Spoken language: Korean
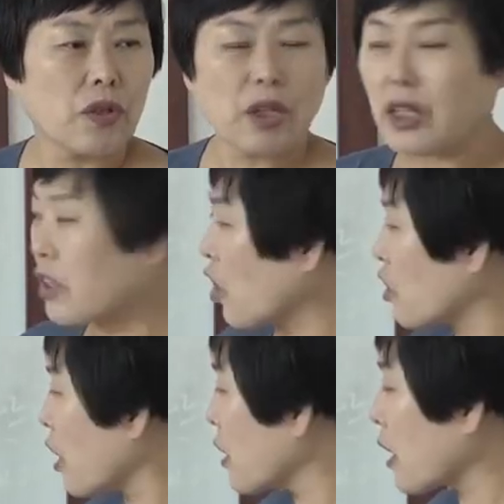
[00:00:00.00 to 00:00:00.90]
이걸
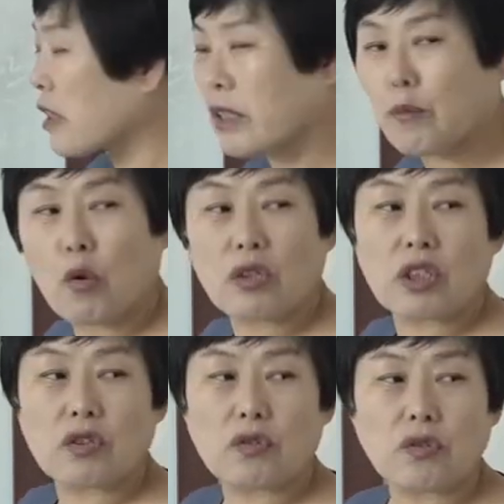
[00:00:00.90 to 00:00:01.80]
거쳐야 될 거를 못
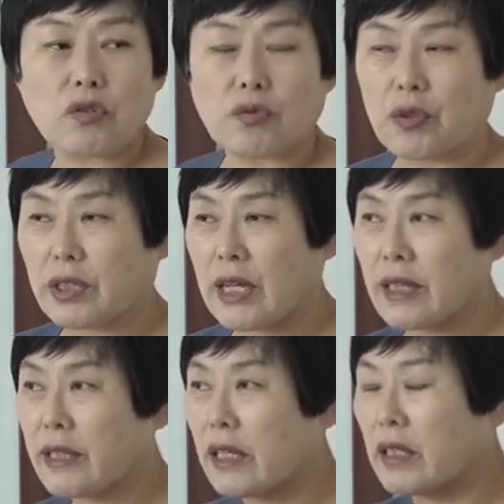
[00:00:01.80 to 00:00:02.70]
거치고 우리가
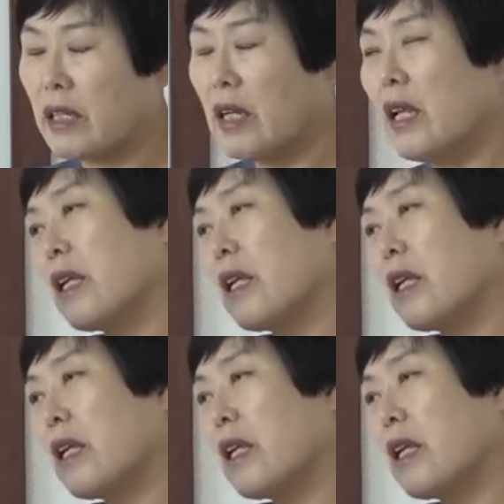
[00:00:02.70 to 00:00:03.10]
상생을